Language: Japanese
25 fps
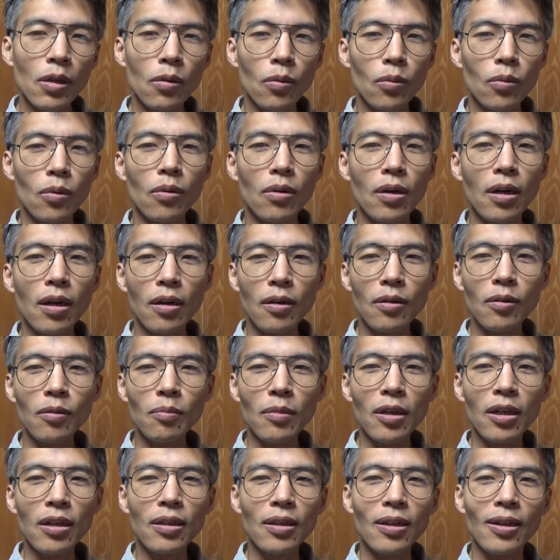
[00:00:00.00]
この革
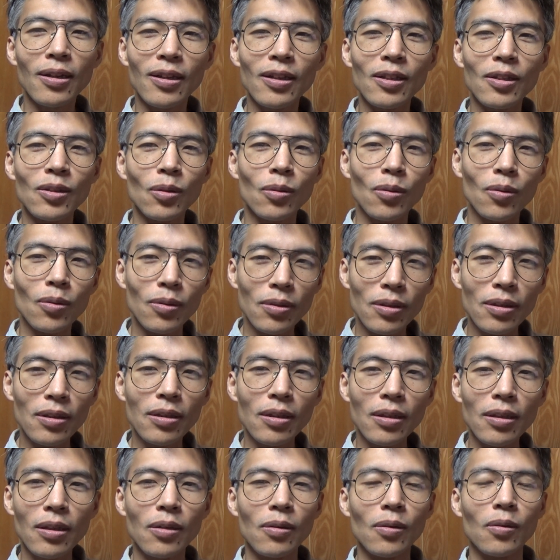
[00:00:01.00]
命的食
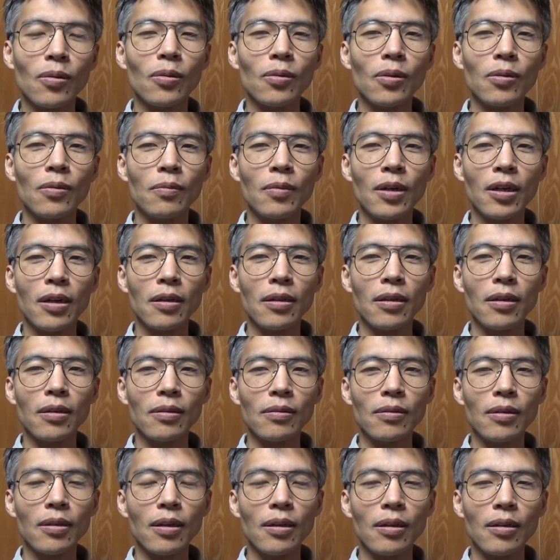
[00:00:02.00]
人っていう言葉はで
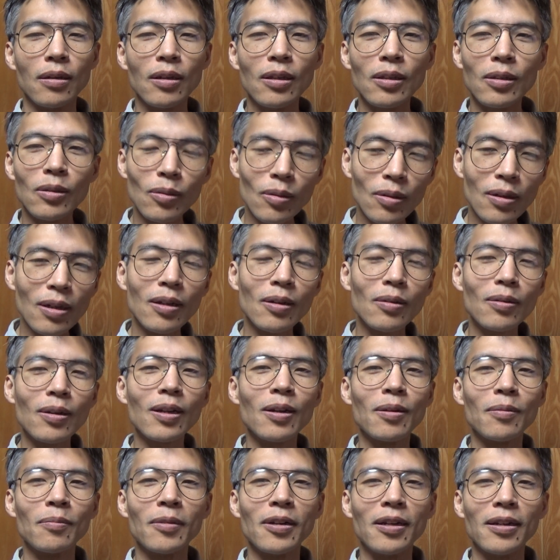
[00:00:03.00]
すね1週間ぐ
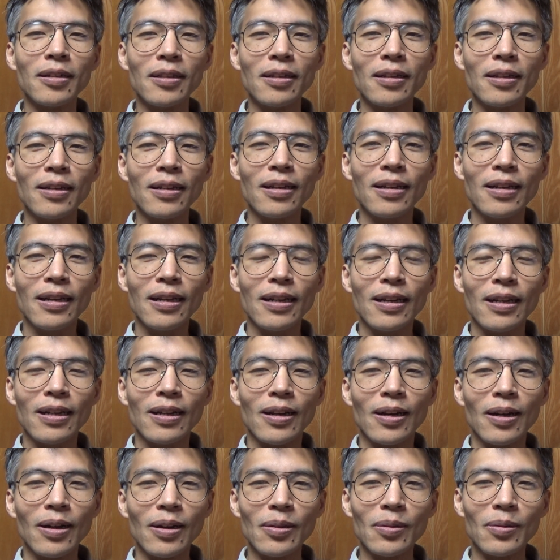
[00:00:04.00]
らい前に「
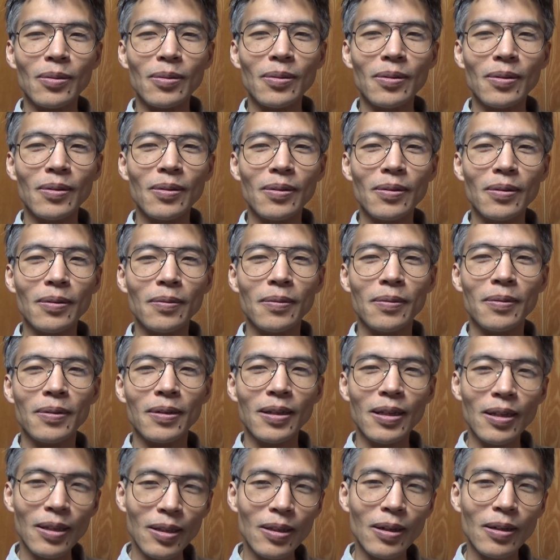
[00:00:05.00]
あの
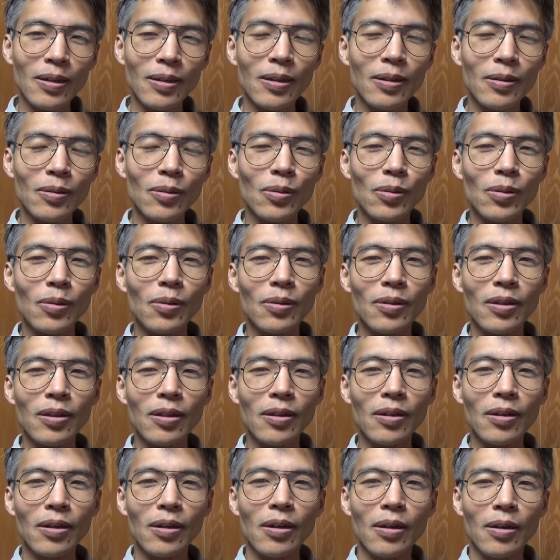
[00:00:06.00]
インターネット上
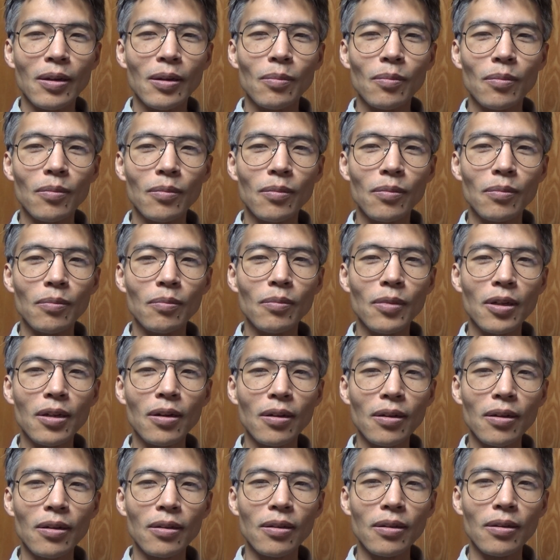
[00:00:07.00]
で見
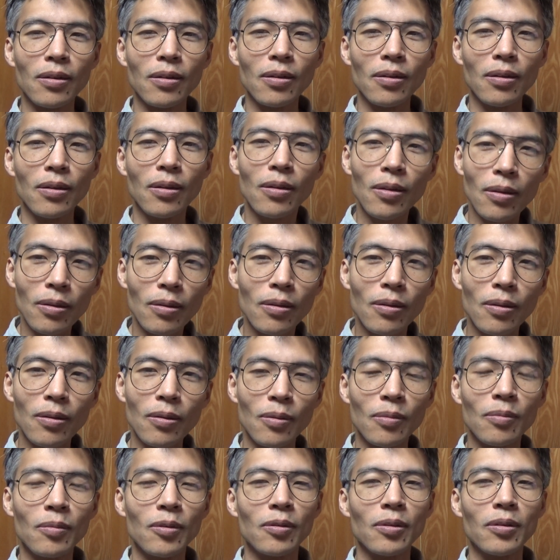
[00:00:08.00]
かけてえっ
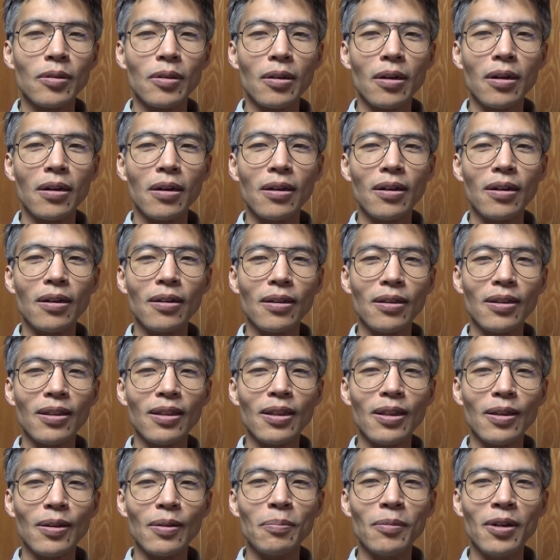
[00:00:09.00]
て思った
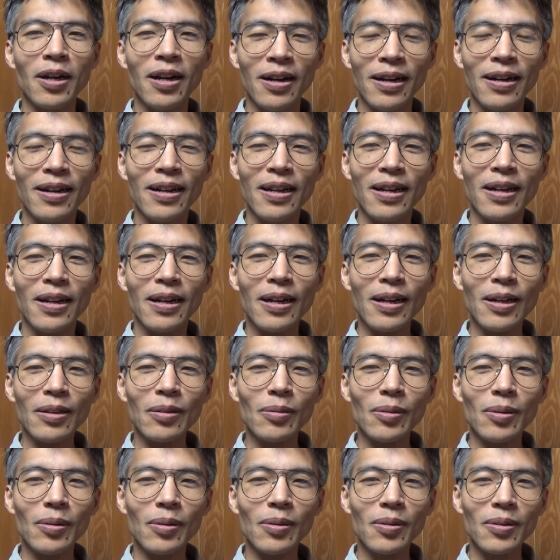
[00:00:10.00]
んでまああ
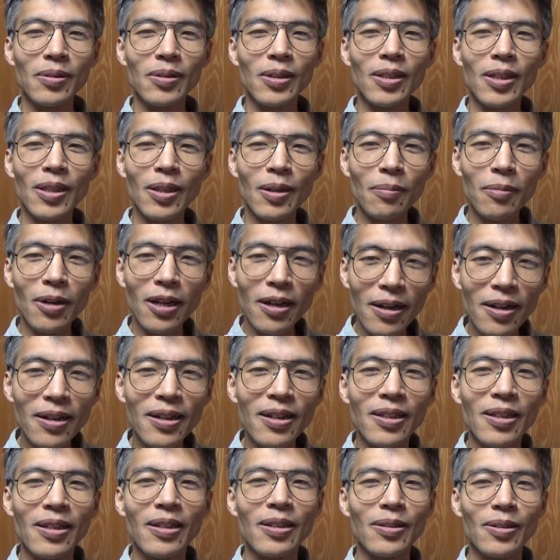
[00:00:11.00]
の知ったばっか
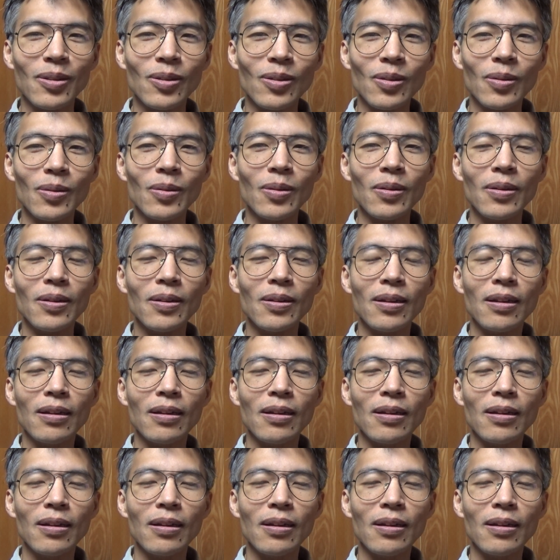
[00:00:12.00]
りですそれ。